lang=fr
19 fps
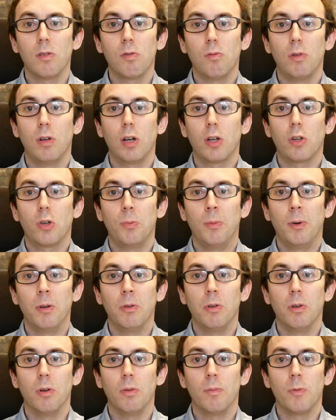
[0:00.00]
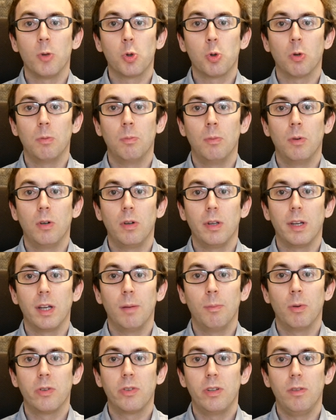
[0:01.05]
je vous la recommande chaudement
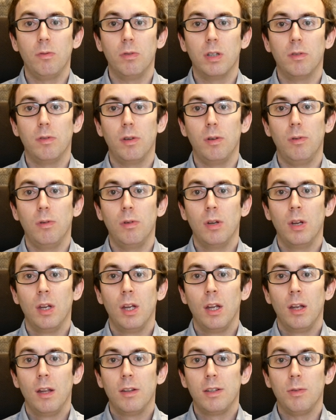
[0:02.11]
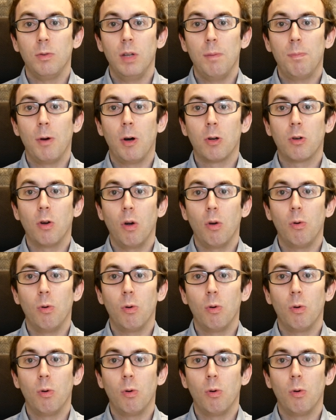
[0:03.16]
également si vous si vous n'avez pas encore eu